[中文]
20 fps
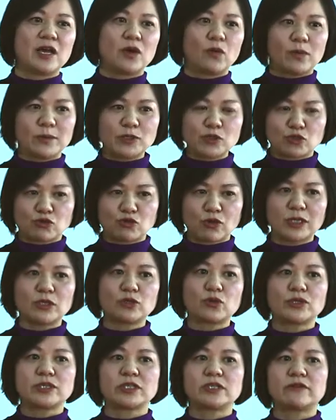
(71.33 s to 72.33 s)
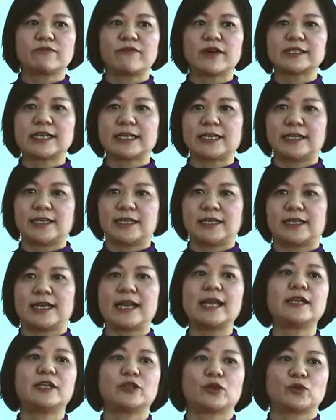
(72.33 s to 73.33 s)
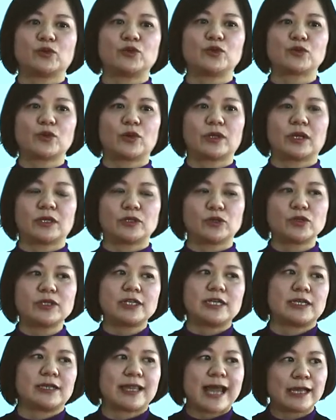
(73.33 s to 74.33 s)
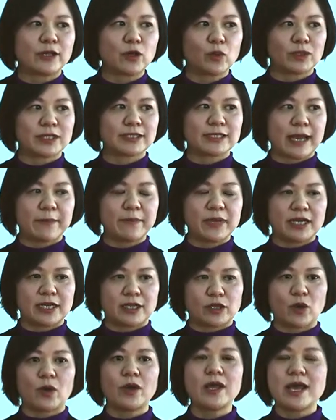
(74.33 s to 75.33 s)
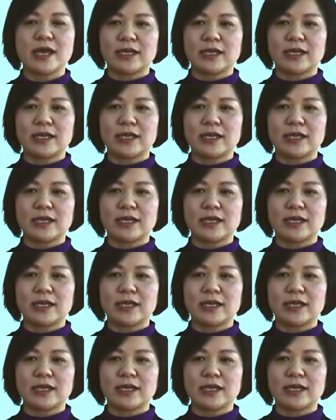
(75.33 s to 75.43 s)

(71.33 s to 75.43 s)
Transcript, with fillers: 我们所有的东西是放在体验里头去做的，就是你来到我的产品里头，